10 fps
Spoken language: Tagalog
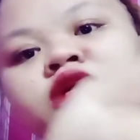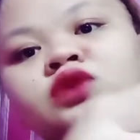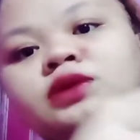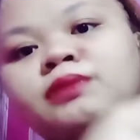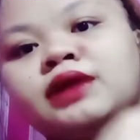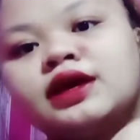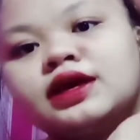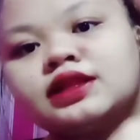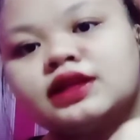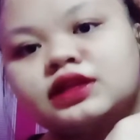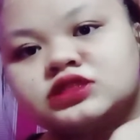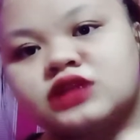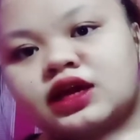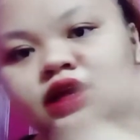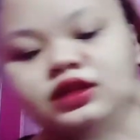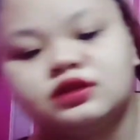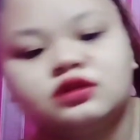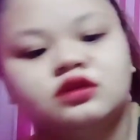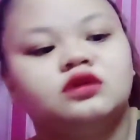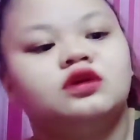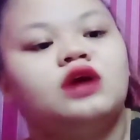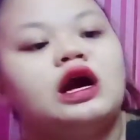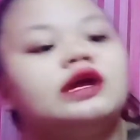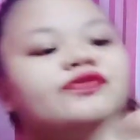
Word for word: dito na maliit ang design. Ang